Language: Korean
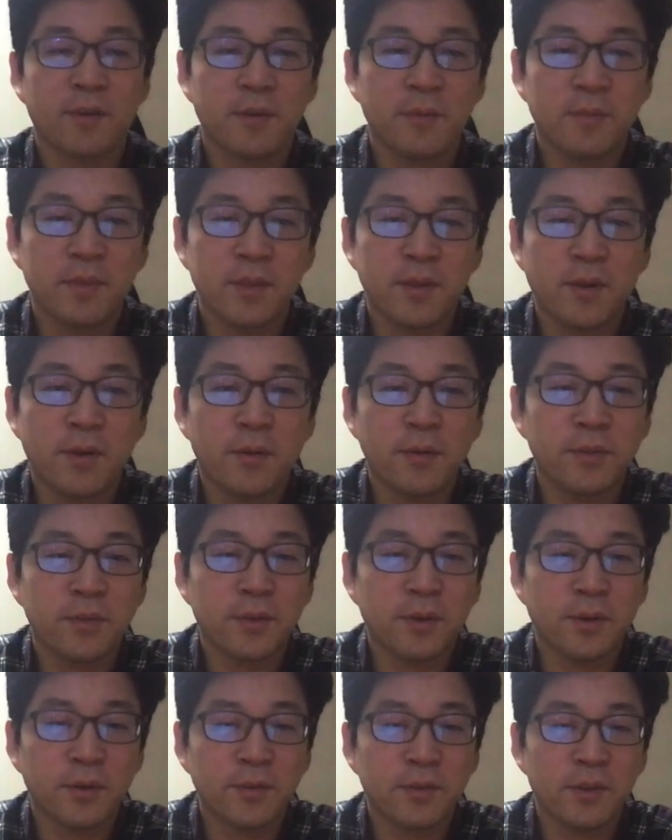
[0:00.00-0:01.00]
그럼
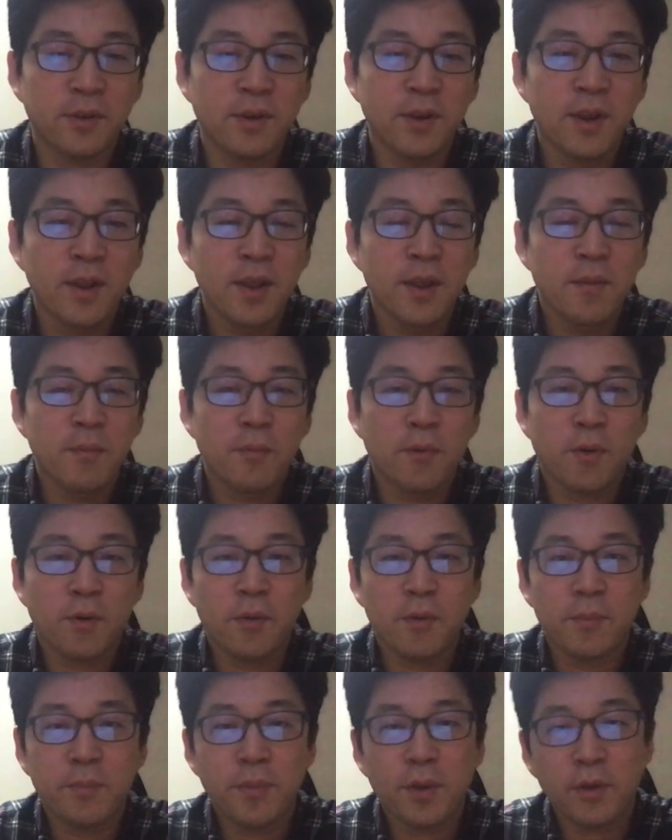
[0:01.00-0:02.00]
이런 것을
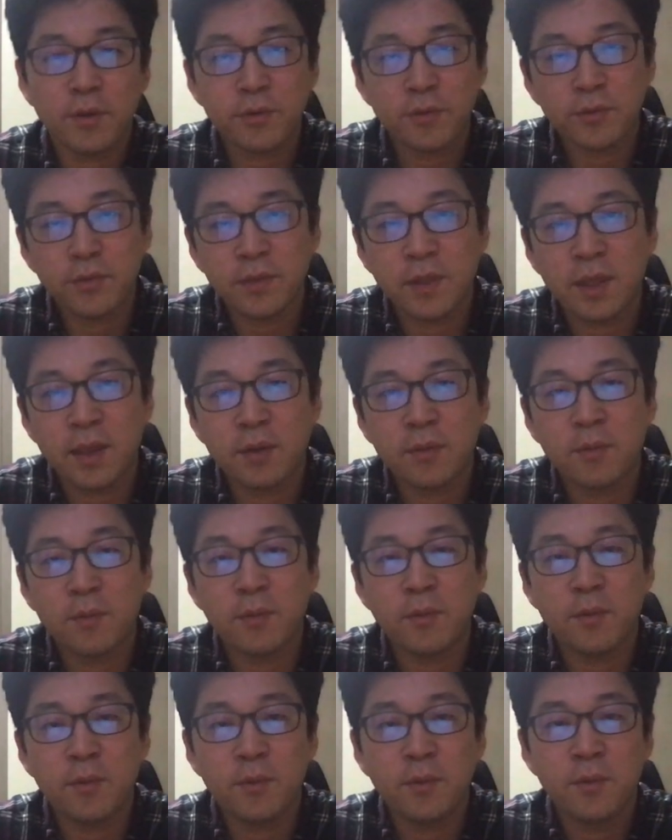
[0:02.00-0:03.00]
뭐 평균
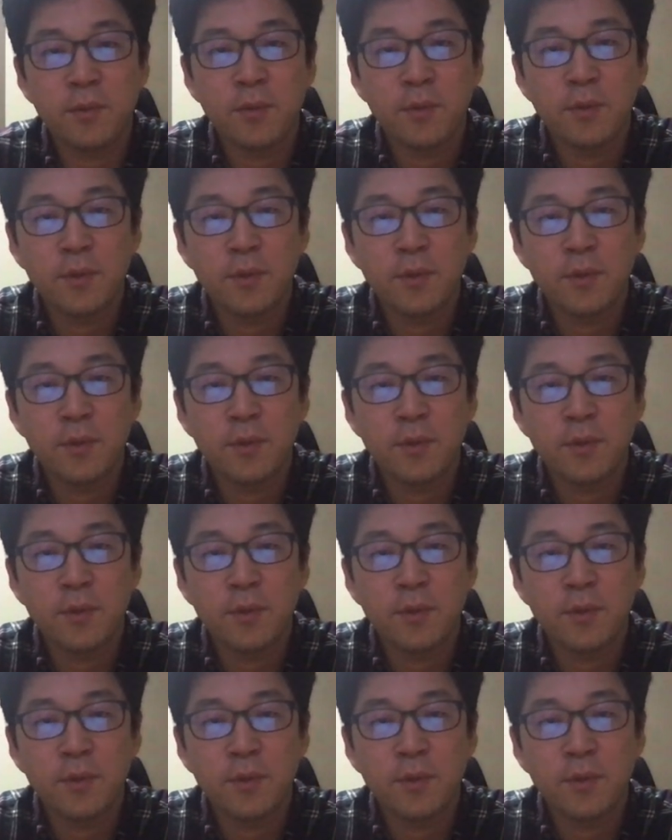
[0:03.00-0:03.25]
내고